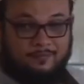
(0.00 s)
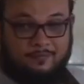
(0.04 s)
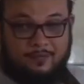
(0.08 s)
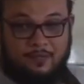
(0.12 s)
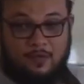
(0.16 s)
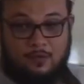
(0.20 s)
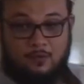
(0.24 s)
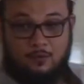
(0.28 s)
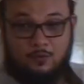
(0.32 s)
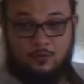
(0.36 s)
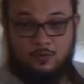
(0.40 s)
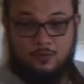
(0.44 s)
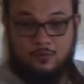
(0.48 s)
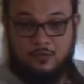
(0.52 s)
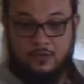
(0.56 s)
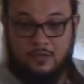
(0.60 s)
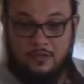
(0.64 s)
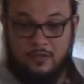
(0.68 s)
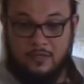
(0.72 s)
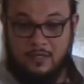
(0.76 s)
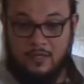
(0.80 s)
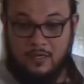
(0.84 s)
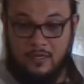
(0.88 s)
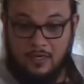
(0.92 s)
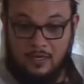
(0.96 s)
ينجس
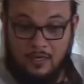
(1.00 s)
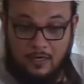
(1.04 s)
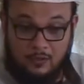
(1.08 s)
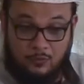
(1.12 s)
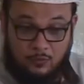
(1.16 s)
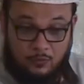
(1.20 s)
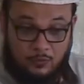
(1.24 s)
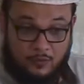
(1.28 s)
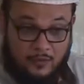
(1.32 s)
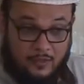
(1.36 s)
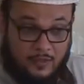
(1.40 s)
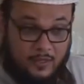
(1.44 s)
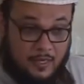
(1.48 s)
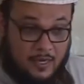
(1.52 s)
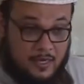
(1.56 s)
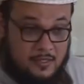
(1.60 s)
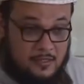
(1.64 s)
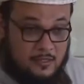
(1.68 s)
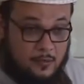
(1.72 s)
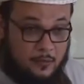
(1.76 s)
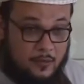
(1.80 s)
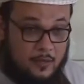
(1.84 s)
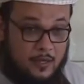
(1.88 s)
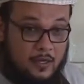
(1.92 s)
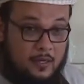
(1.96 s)
إذا لاقته
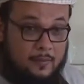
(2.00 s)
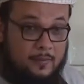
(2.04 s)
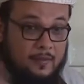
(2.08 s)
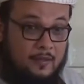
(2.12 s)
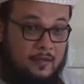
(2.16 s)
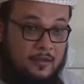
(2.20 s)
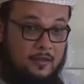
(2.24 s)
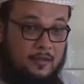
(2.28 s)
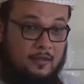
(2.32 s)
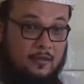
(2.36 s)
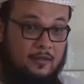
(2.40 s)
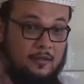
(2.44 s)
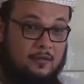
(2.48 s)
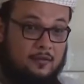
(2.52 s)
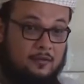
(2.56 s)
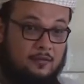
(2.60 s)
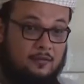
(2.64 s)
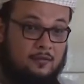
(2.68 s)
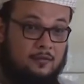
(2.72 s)
النجاسة وإن لم يتغير